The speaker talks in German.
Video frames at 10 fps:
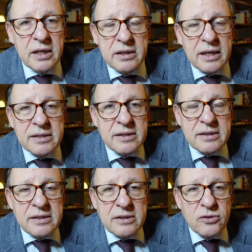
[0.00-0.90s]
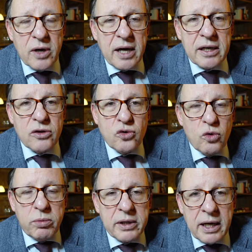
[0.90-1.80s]
dass sie sogar
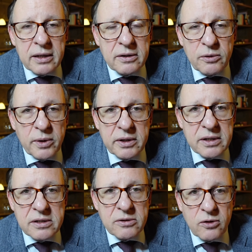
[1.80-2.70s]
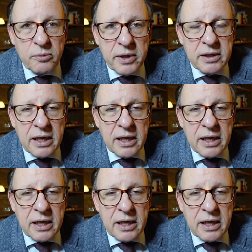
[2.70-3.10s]
gejubelt hat über dieses Dokument.